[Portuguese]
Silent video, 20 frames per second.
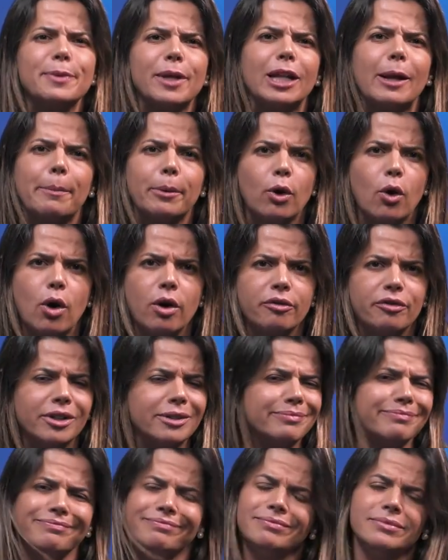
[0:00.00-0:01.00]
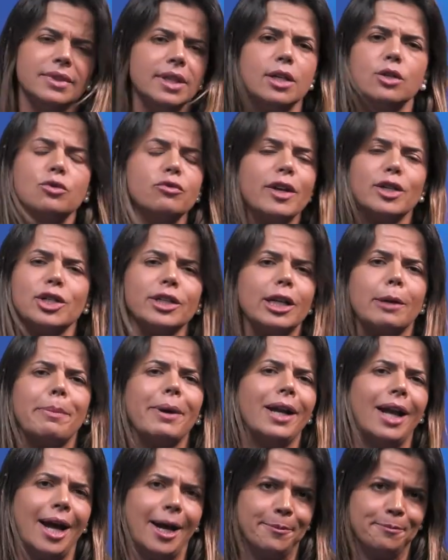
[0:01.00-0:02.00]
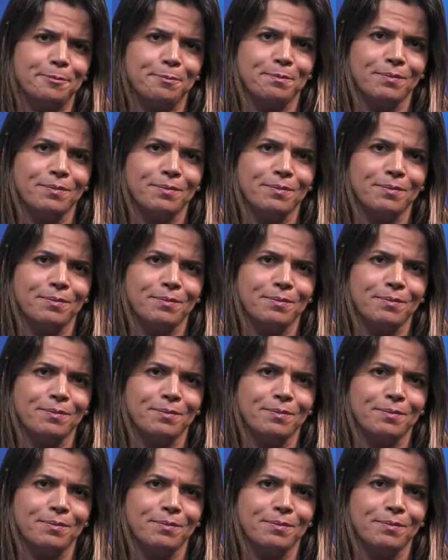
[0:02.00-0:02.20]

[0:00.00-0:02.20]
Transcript: da prova, isso vai te atrapalhar.